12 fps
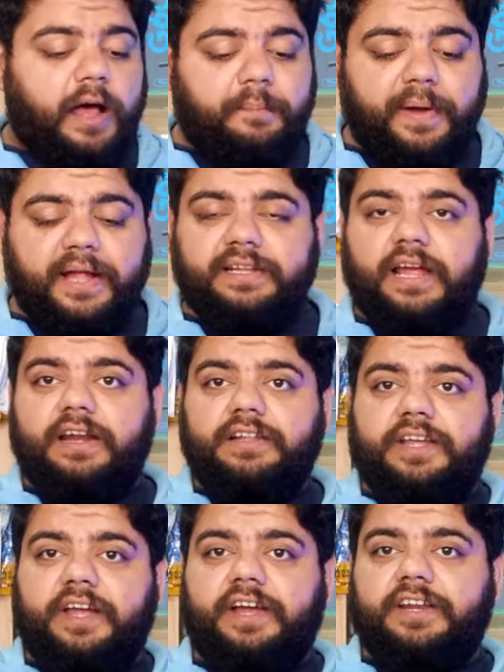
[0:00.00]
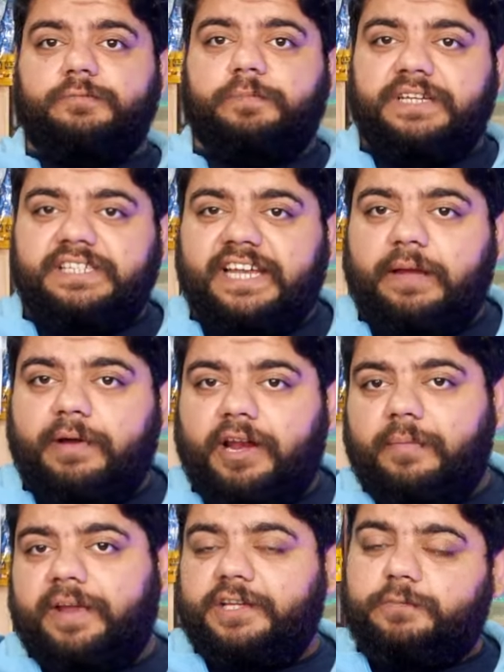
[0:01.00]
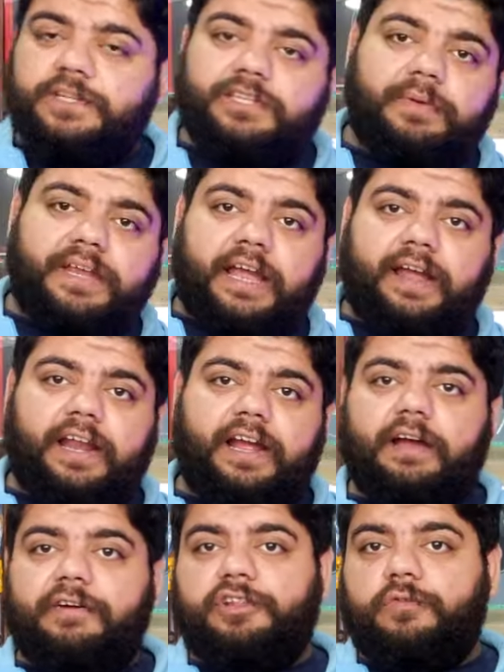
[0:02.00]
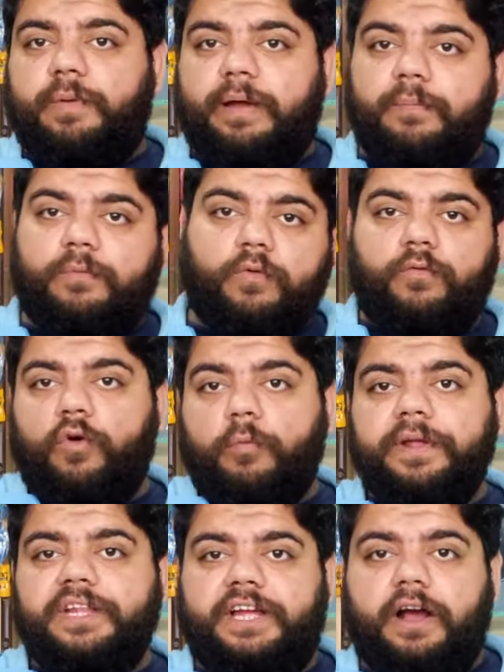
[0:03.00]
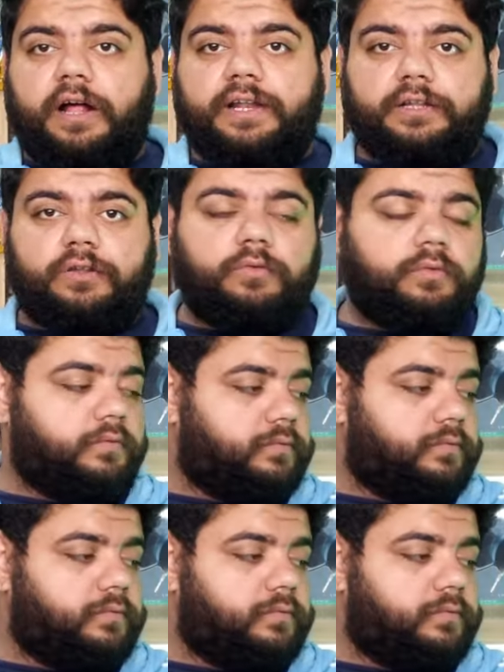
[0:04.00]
अब बात कर लेते हैं अगर इस पीसी के बारे में कि इस पीसी में क्या क्या लगा हुआ है तो मैं आपको वो भी दिखा देता हूँ